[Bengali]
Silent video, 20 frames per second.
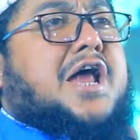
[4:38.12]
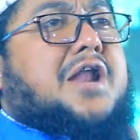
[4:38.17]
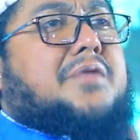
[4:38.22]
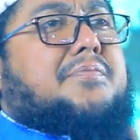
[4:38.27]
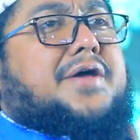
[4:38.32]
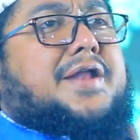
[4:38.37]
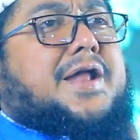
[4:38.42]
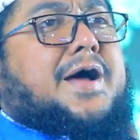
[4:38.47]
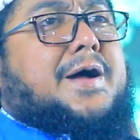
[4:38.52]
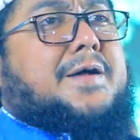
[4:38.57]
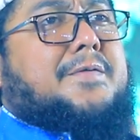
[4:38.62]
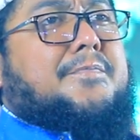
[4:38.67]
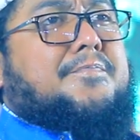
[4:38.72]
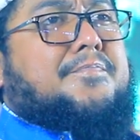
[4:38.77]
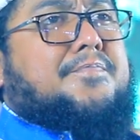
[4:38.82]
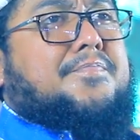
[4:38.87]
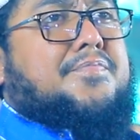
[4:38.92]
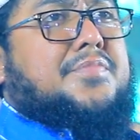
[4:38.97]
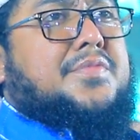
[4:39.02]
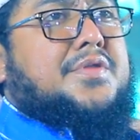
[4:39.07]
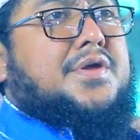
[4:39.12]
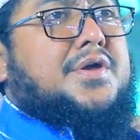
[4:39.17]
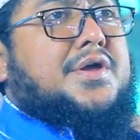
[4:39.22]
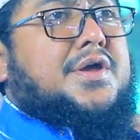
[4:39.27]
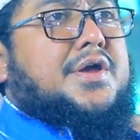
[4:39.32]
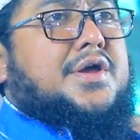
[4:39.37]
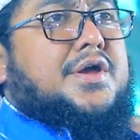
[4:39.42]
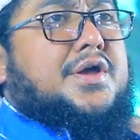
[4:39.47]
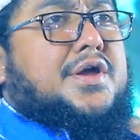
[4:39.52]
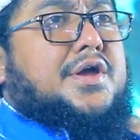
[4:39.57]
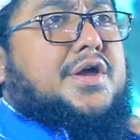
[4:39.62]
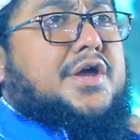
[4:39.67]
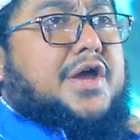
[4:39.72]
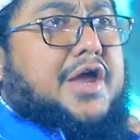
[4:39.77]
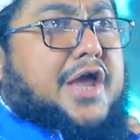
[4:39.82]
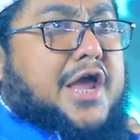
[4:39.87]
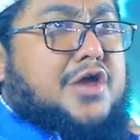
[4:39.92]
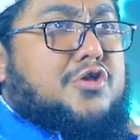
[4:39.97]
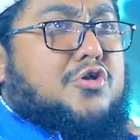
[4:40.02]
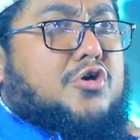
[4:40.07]
ছাড়বে না
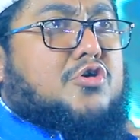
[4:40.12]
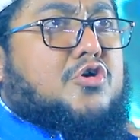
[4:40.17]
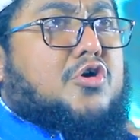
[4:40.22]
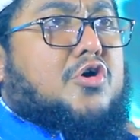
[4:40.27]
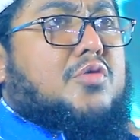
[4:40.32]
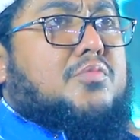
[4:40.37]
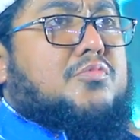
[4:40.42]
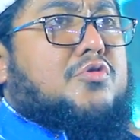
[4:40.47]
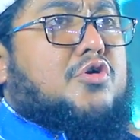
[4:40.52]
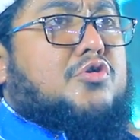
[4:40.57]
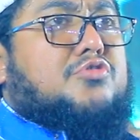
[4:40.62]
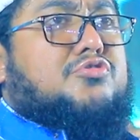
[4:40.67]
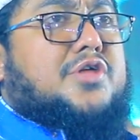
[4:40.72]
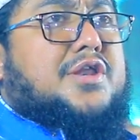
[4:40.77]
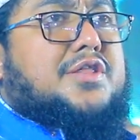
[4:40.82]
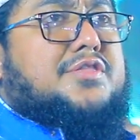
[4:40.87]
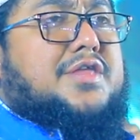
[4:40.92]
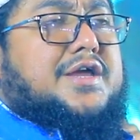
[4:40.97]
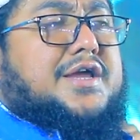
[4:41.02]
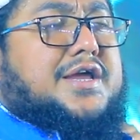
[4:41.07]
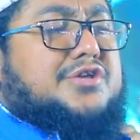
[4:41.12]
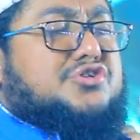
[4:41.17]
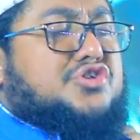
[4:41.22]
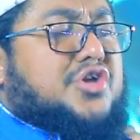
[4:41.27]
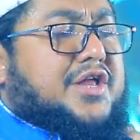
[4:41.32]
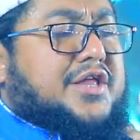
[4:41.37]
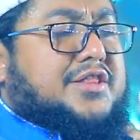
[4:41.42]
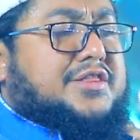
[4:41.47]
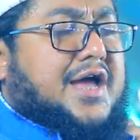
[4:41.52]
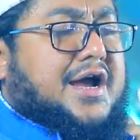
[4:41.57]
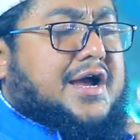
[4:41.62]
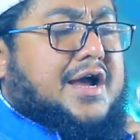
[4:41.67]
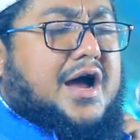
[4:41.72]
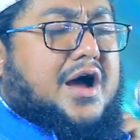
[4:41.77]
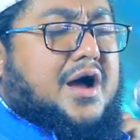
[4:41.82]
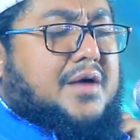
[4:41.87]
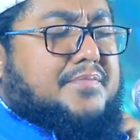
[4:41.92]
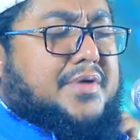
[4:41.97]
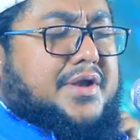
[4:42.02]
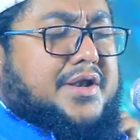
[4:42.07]
এই রকম লোকদের দিকে যিনি
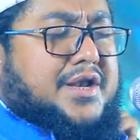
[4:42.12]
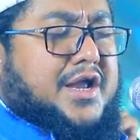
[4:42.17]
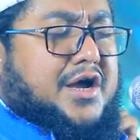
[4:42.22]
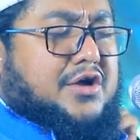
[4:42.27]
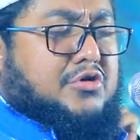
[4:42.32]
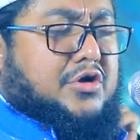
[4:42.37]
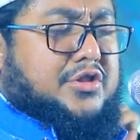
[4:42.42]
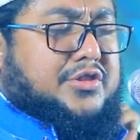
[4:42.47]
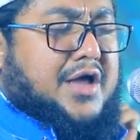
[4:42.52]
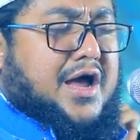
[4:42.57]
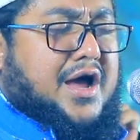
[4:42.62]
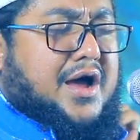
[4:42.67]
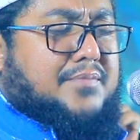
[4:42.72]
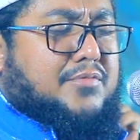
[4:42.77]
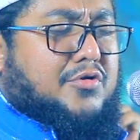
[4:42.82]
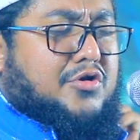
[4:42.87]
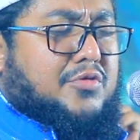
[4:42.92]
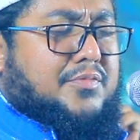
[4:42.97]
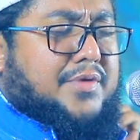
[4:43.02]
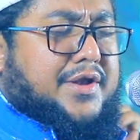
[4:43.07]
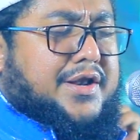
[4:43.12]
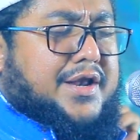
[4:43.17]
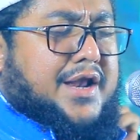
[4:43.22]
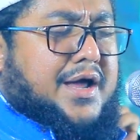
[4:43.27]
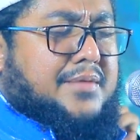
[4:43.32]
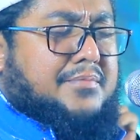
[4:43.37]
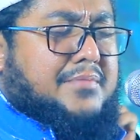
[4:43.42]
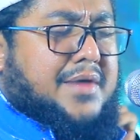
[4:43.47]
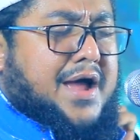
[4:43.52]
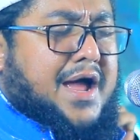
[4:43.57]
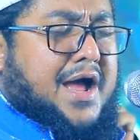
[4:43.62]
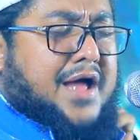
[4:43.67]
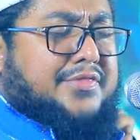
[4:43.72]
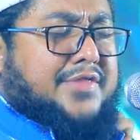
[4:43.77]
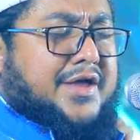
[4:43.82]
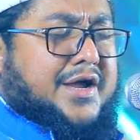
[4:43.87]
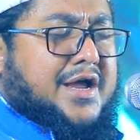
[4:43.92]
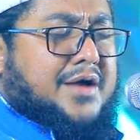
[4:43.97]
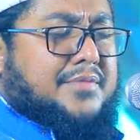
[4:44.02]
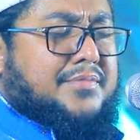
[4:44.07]
তাকাবেন না কথা বলবেন না মায়া
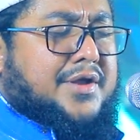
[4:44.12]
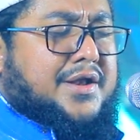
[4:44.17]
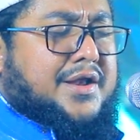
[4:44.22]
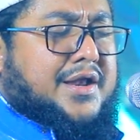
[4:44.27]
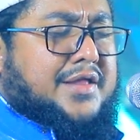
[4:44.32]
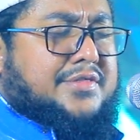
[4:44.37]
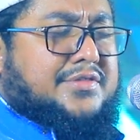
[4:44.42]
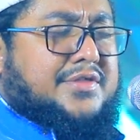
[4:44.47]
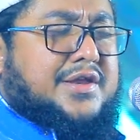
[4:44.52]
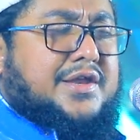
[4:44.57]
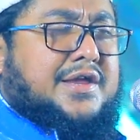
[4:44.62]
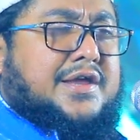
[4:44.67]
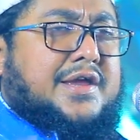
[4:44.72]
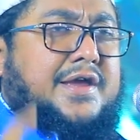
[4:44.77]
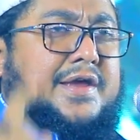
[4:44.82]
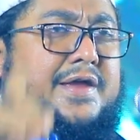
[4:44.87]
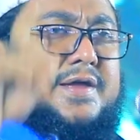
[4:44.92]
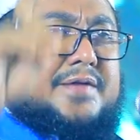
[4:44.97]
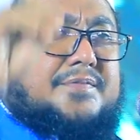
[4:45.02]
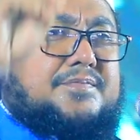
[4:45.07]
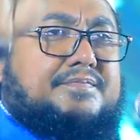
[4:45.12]
দেখাবেন না তিনি কে